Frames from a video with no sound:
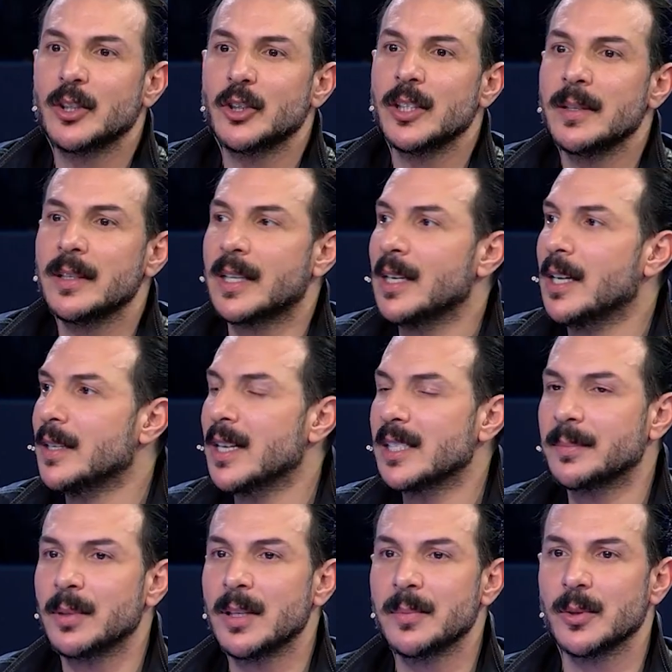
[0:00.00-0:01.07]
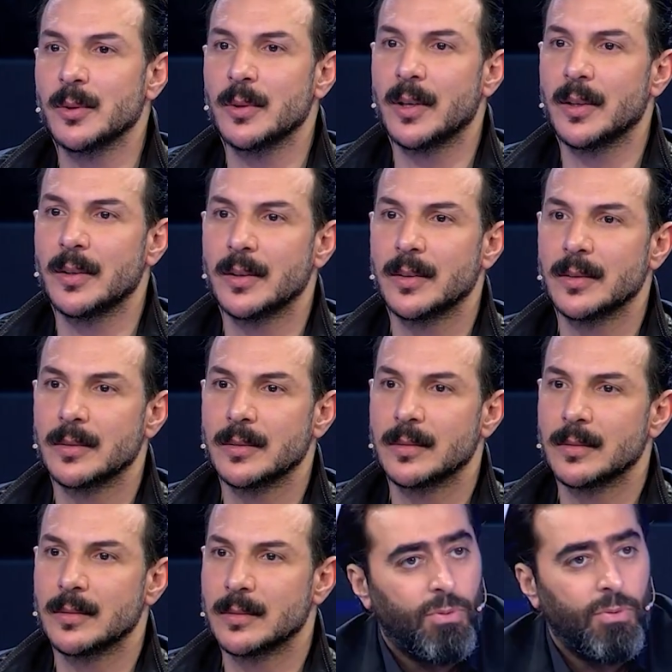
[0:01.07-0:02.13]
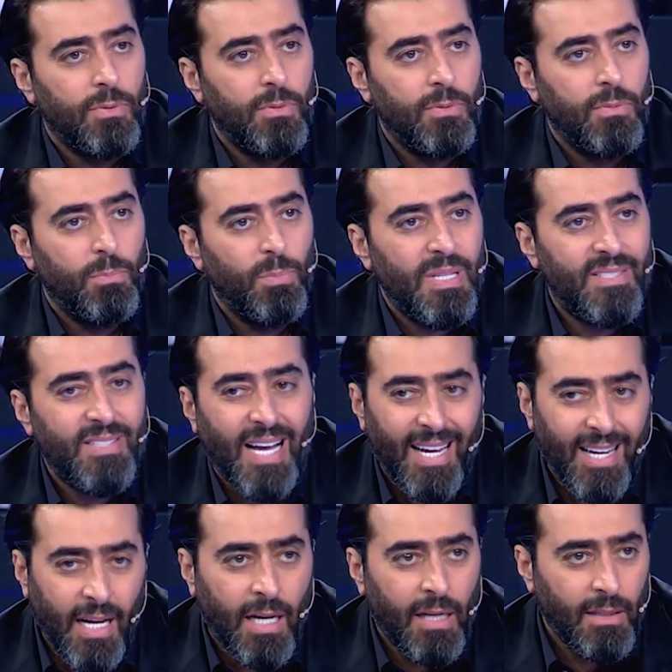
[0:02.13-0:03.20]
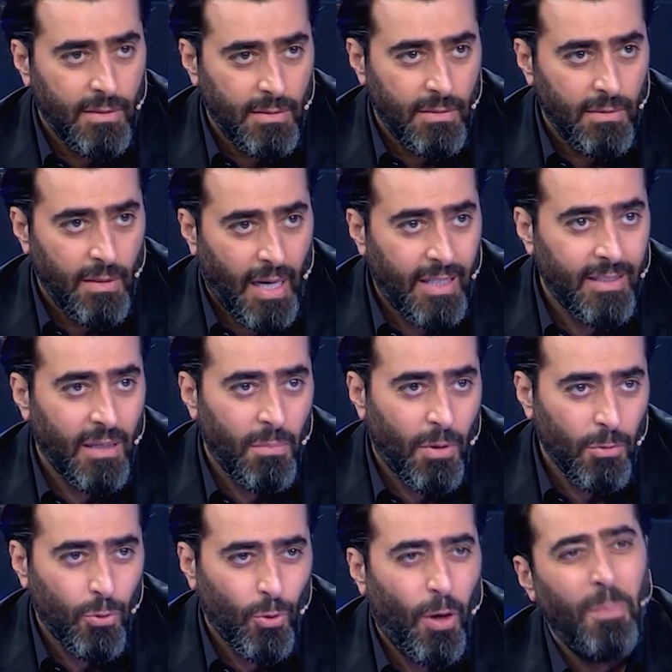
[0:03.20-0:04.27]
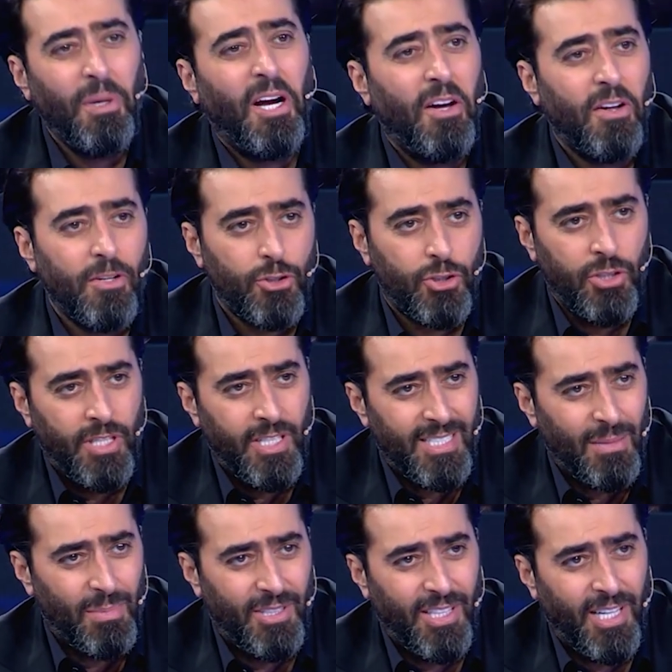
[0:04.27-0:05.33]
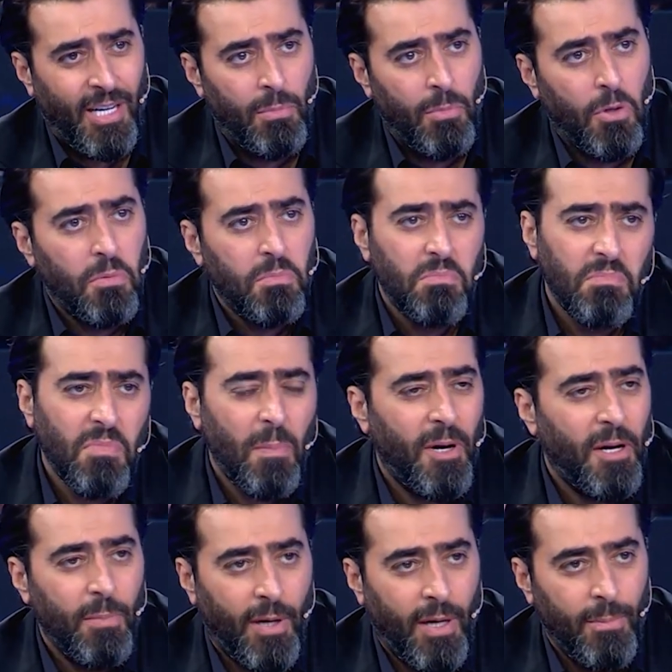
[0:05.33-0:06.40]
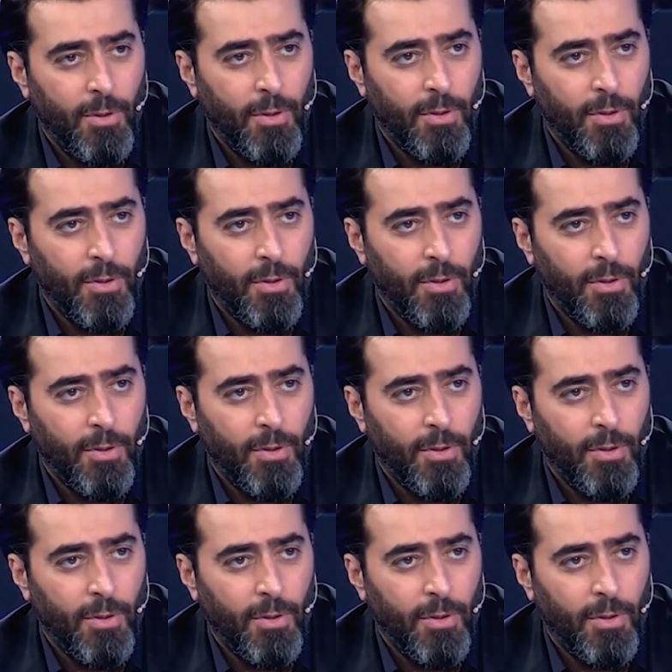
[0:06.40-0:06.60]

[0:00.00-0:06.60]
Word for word: شيء كل الناس بتلبسه يعني. مزبوط ايه. بس أنا هذا الموضوع بيحرجني إذا ما بتحبه ايه. ما بحب هذا